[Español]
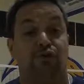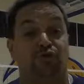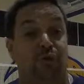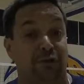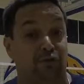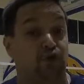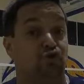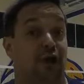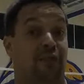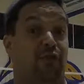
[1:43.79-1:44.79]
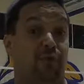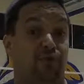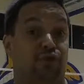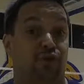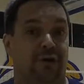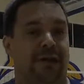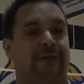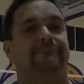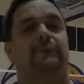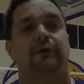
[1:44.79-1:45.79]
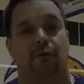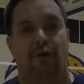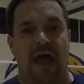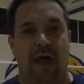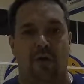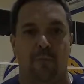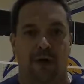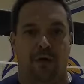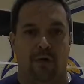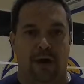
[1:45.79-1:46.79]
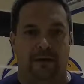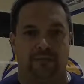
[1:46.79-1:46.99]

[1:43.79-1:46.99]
sobre todo chocando mucho con quién, con las acomodadoras.